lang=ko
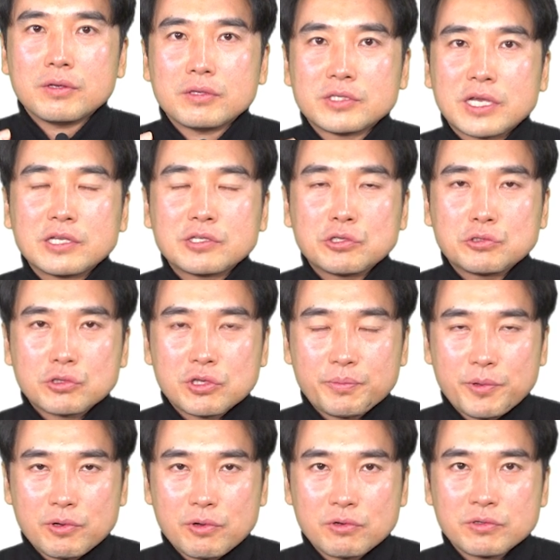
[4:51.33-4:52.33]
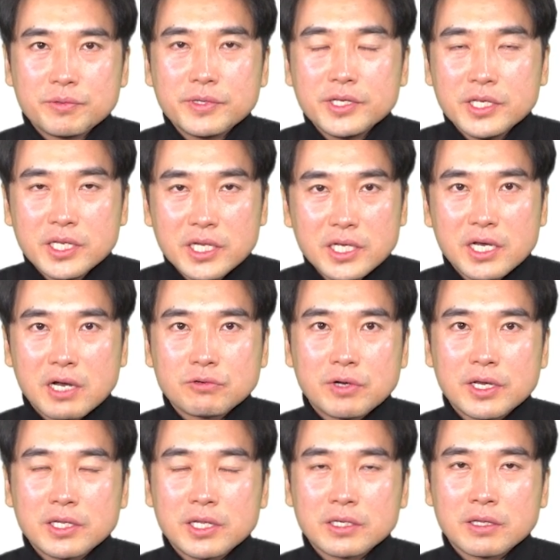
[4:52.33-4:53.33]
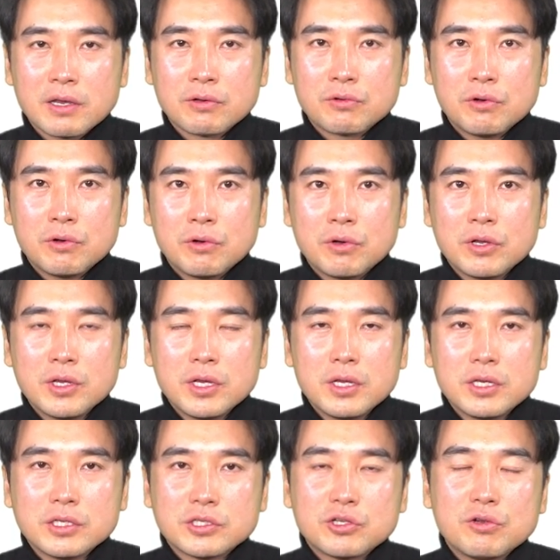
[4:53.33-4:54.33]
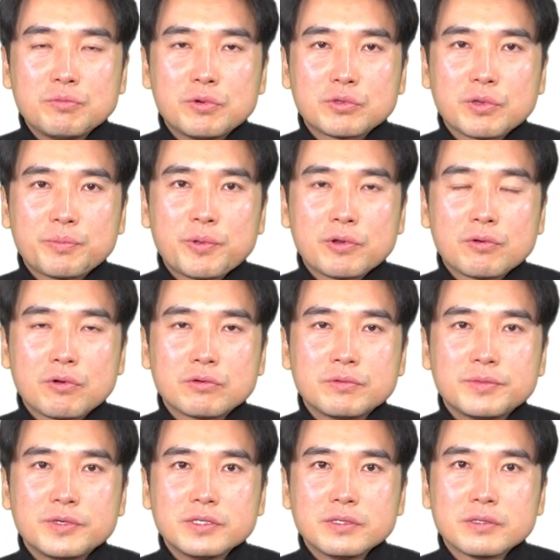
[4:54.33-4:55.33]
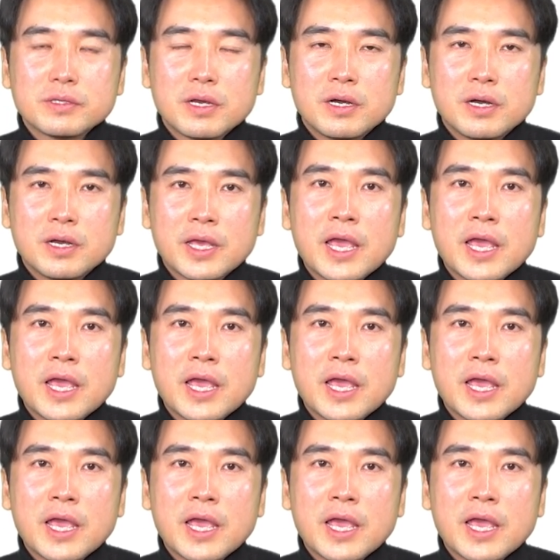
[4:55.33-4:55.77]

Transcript: 생애최초 특별공급은 1인 가구가 해당되겠고 신혼부 특별공급은 어,